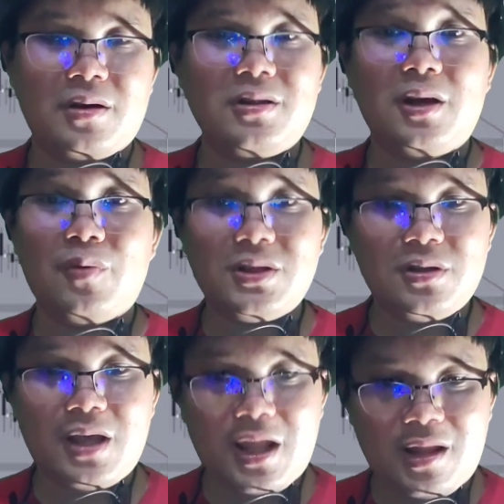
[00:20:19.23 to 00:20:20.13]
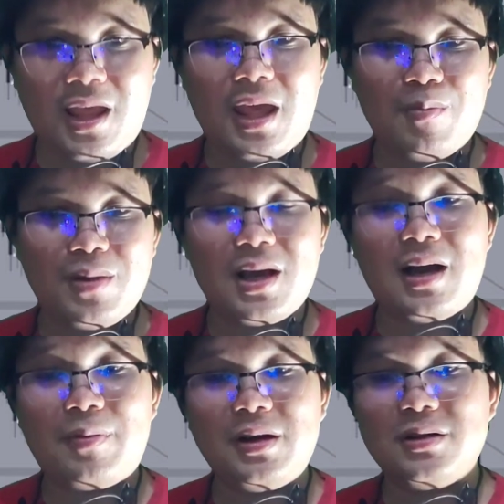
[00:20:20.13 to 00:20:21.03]
ก็ถือว่า end game นะ
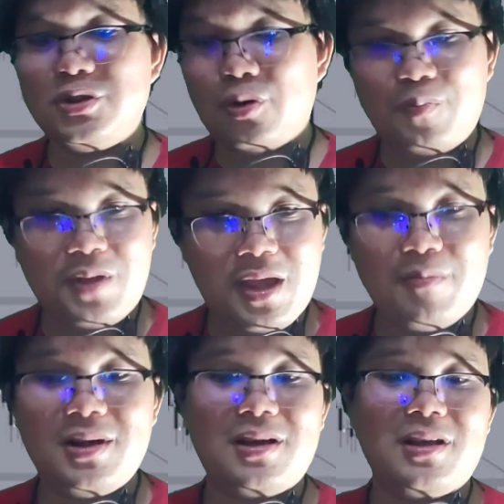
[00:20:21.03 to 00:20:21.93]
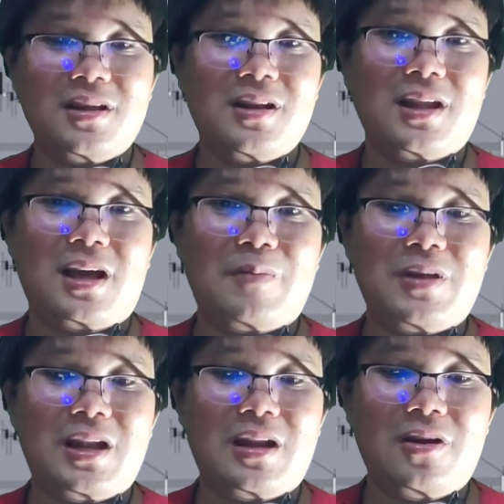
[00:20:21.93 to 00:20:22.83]
ครับ คือจบเกมเลยนะครับ
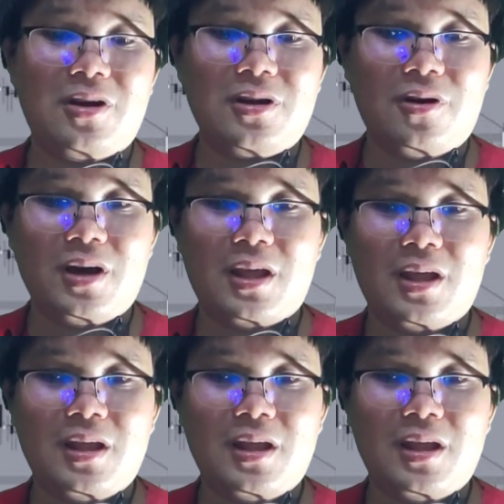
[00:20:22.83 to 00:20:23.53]
ฉะนั้นดอทคอย